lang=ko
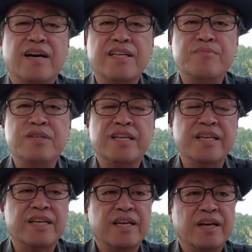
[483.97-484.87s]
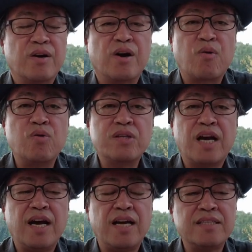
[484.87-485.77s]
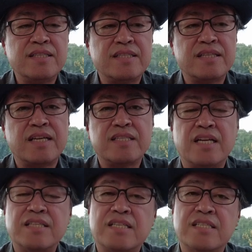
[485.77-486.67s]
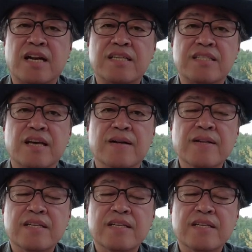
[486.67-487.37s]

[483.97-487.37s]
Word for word: 이분이 고산지대를 살짝 지나는데